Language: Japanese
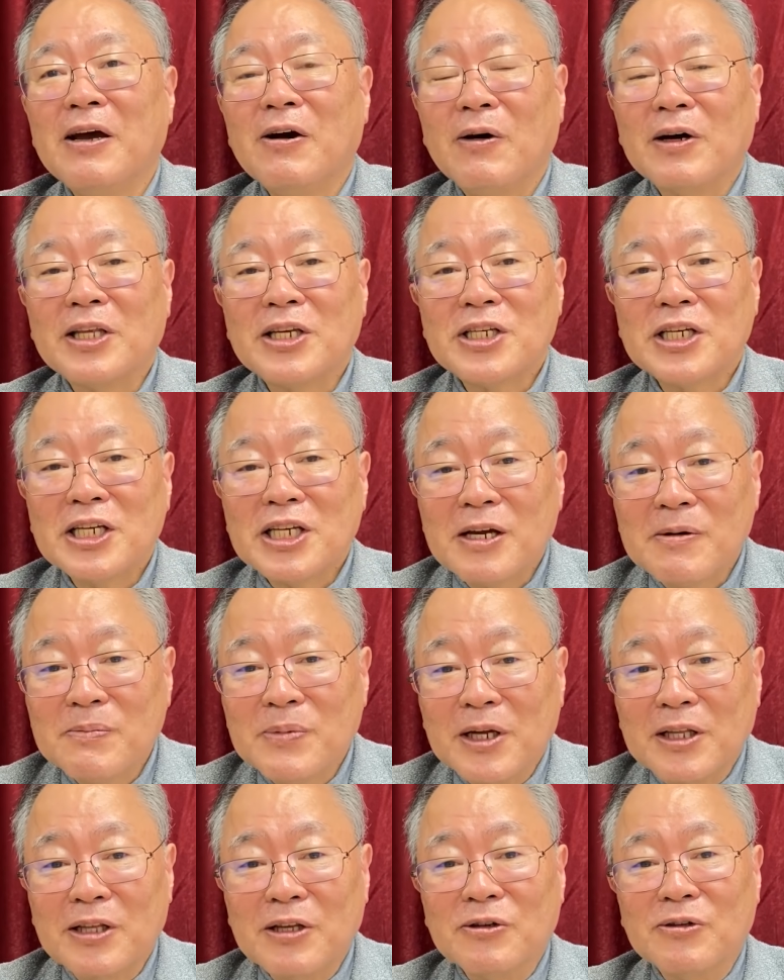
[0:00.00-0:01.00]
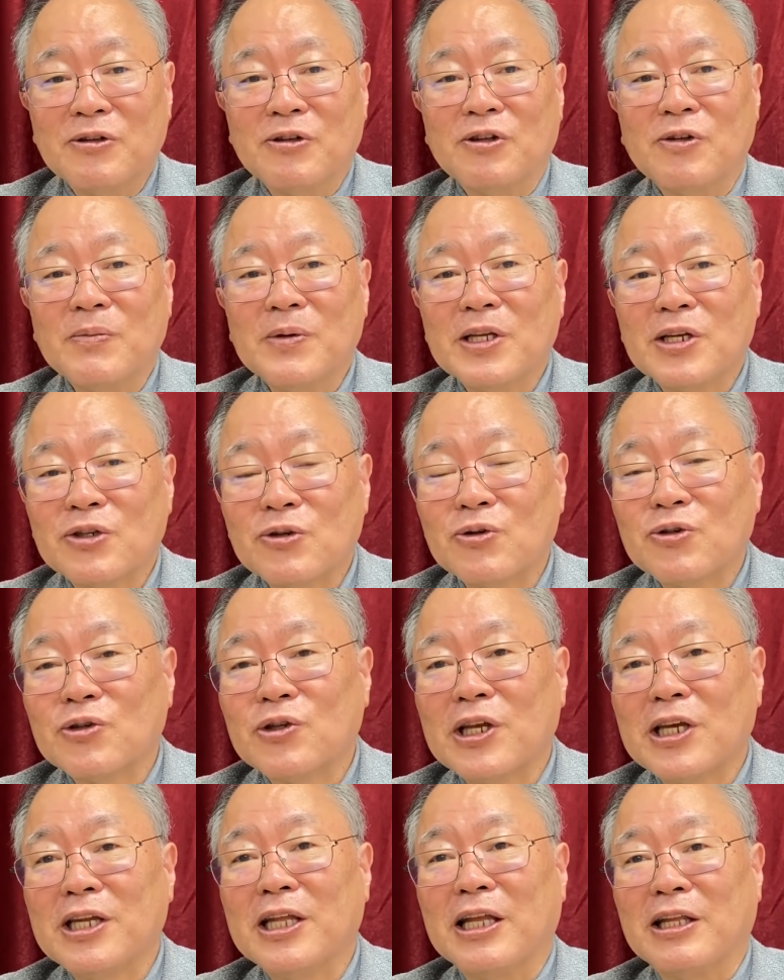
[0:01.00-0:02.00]
私がジャンプやってるって言ってみんな想像
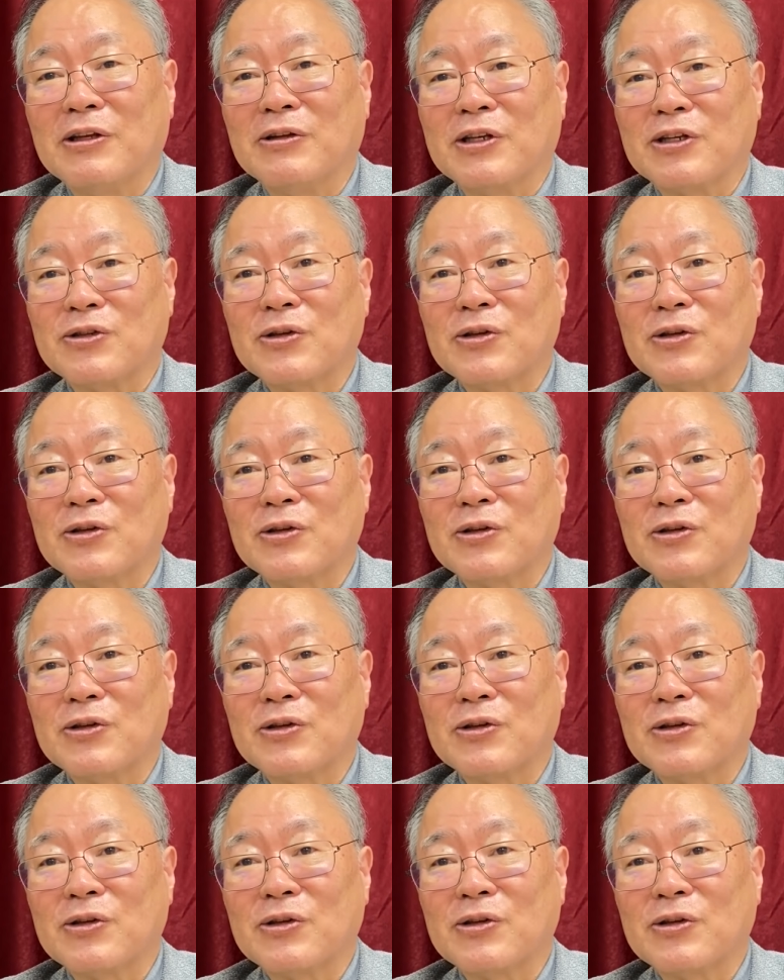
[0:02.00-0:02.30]
できないっていうの、